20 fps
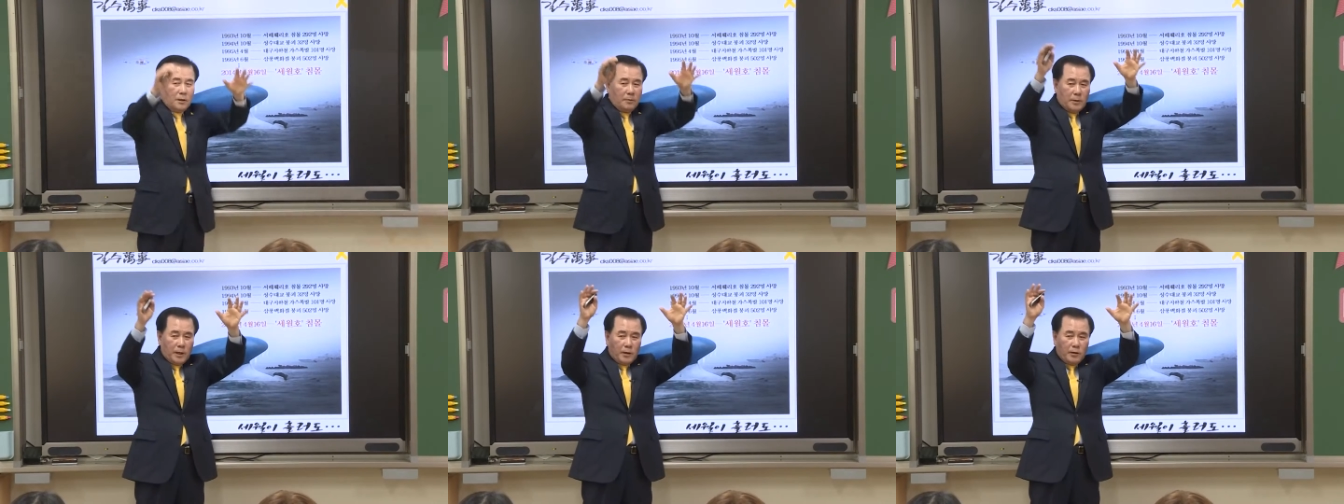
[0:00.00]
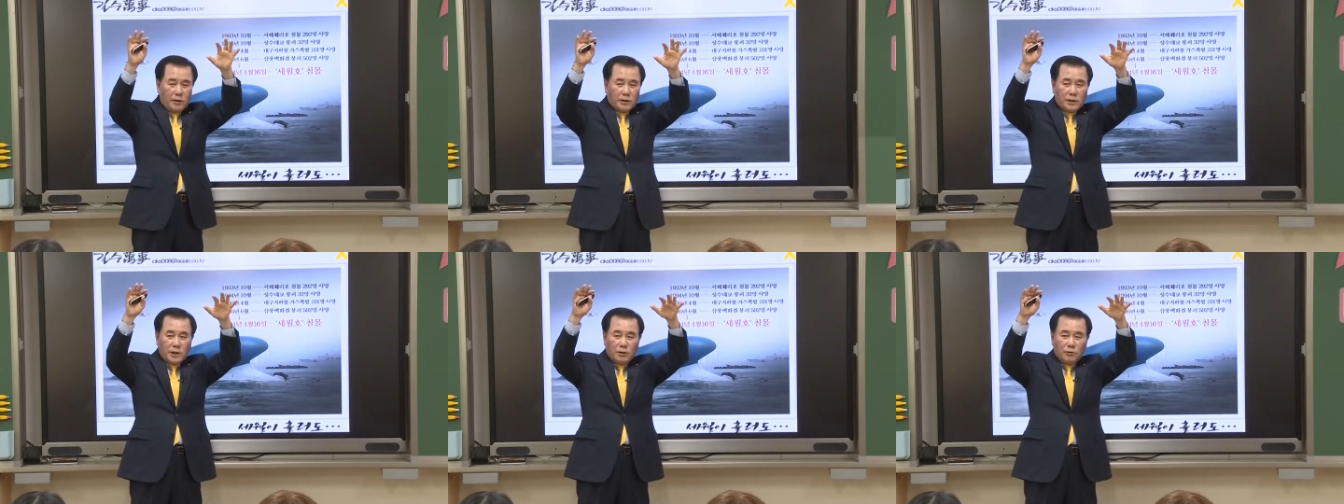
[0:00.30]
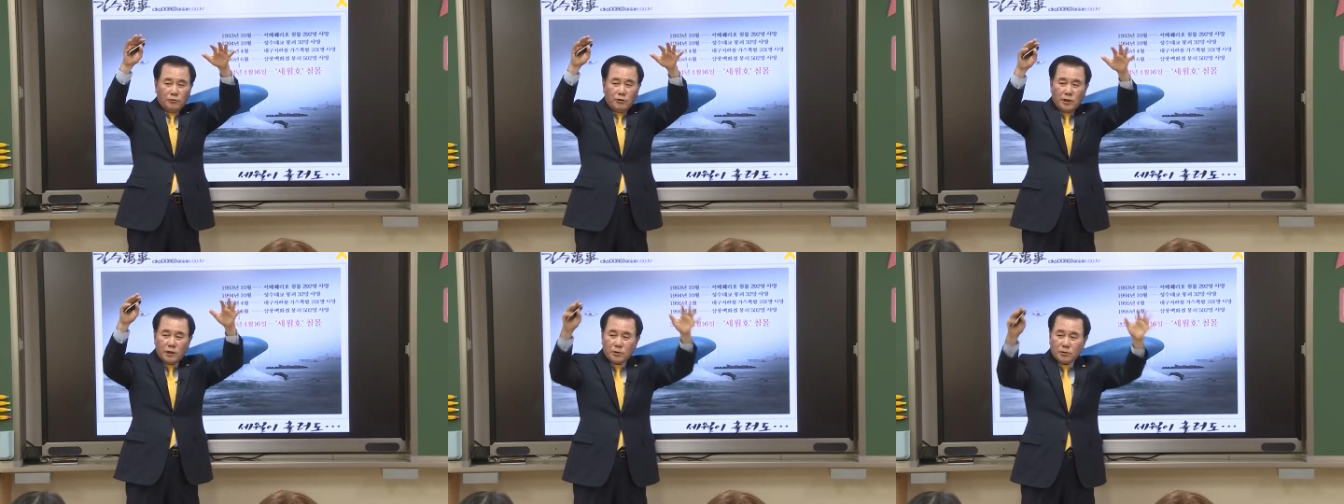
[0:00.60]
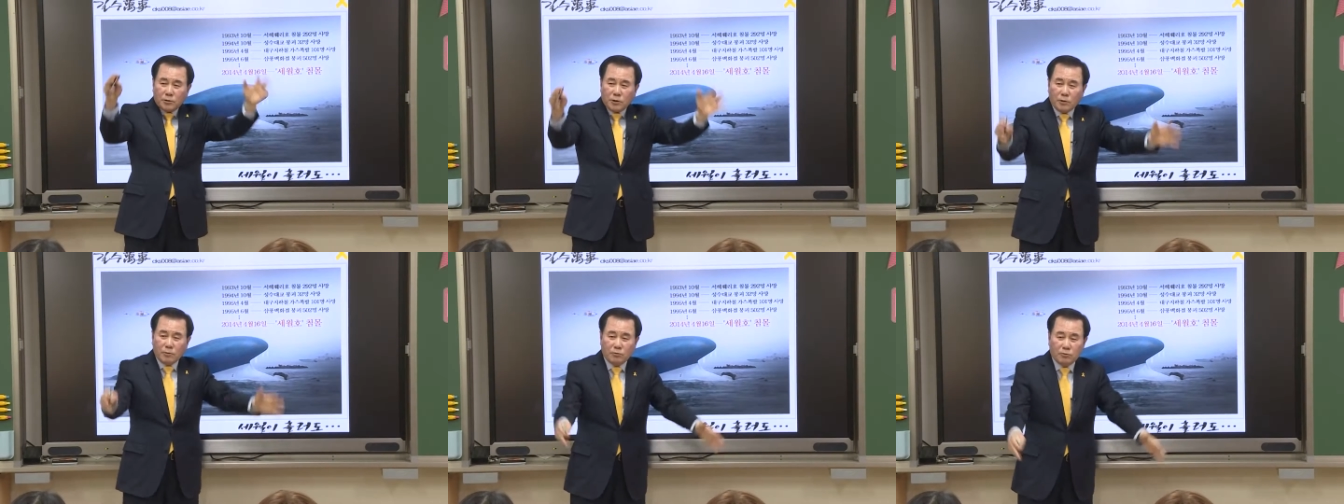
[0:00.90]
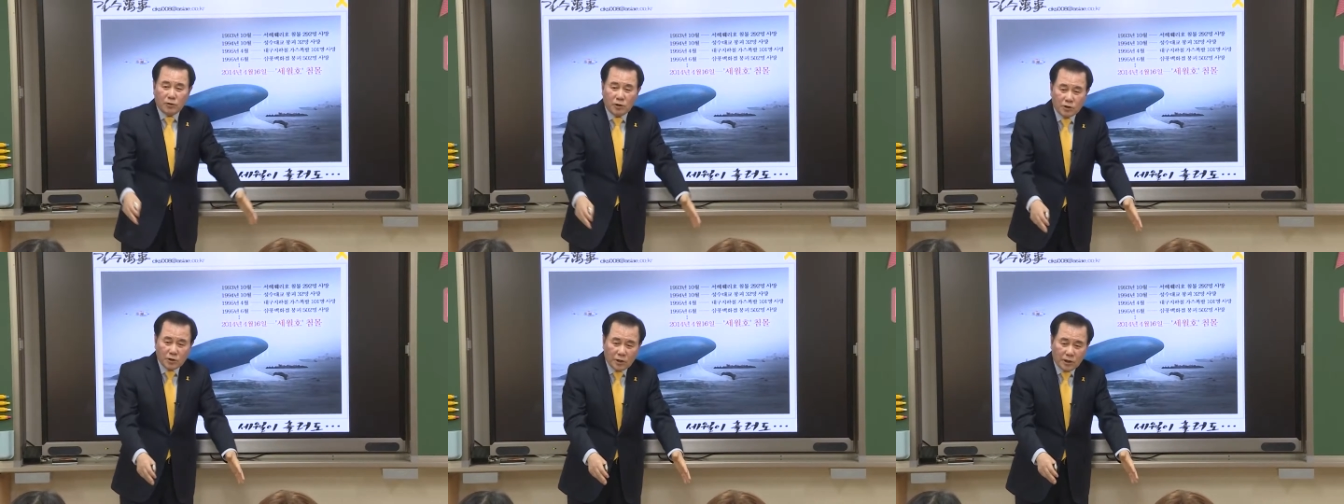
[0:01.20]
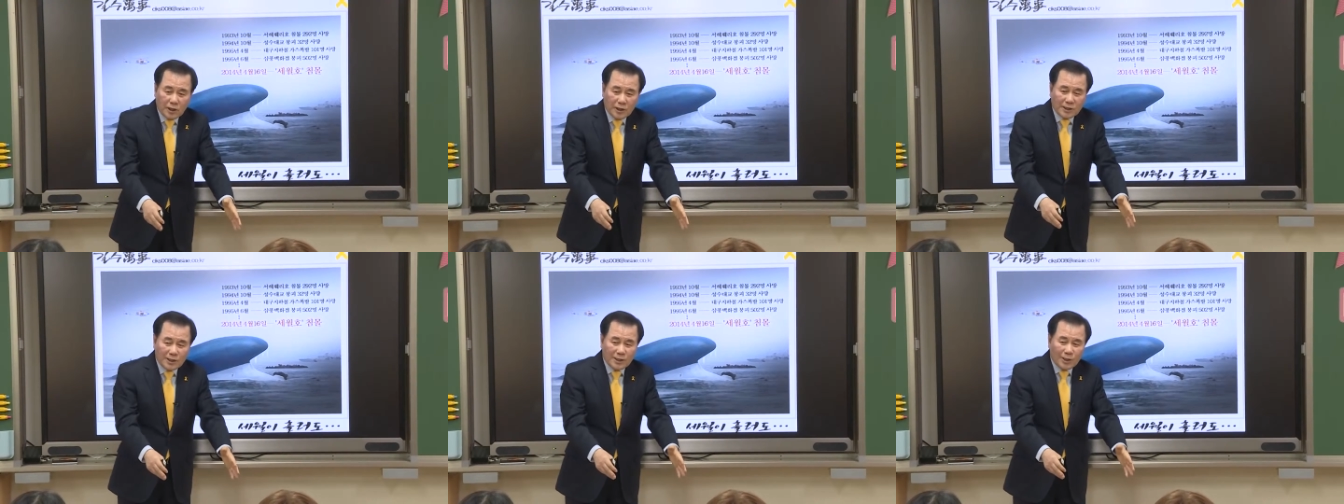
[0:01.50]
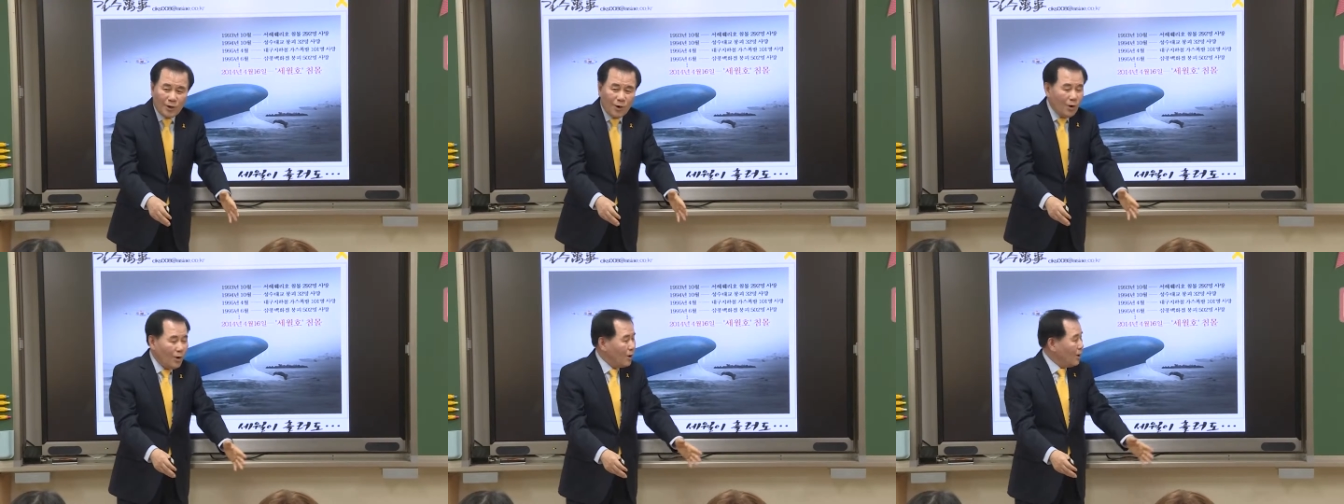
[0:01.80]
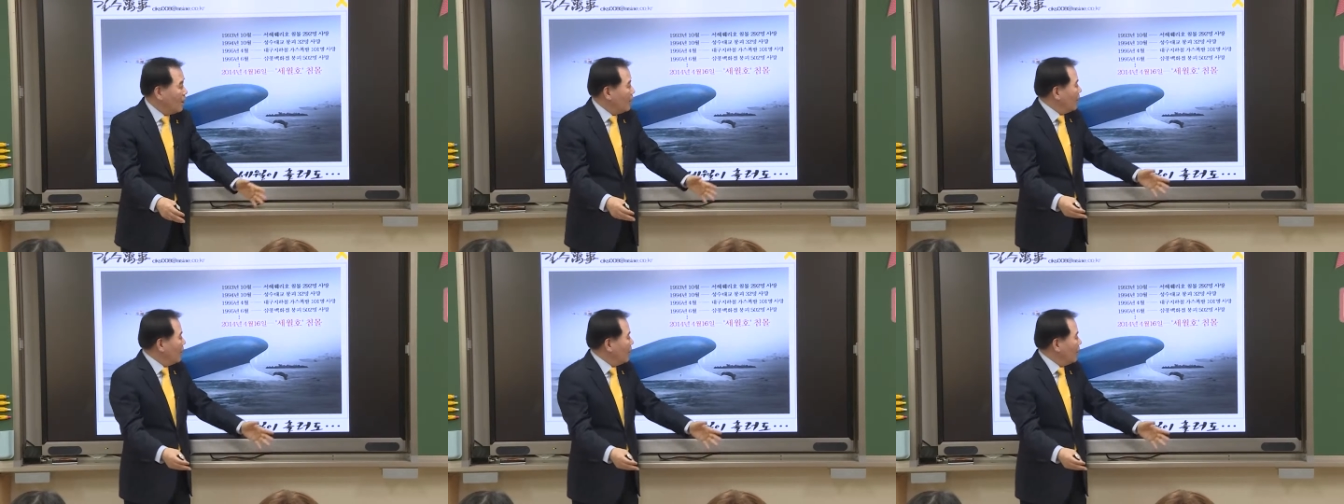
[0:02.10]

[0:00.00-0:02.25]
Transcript: 백화점 위에서부터 무너져 가지고